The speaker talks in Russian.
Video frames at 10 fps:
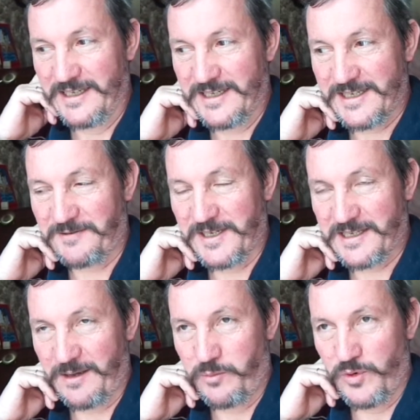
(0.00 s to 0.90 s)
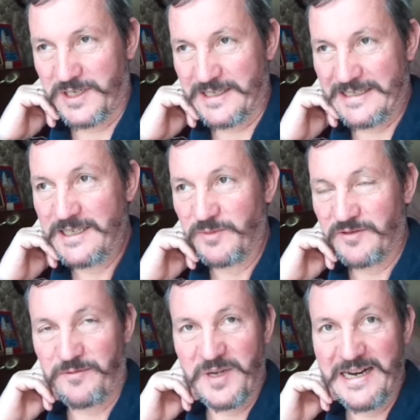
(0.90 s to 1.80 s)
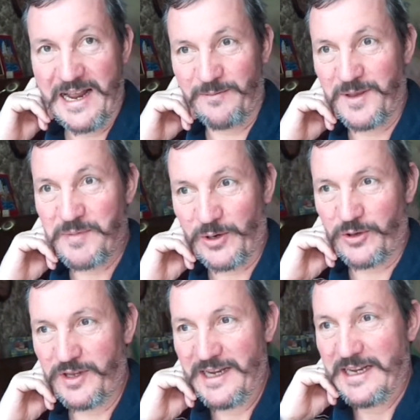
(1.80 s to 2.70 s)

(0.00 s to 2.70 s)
с хвоста поезда, с Димой, бегаем на перрон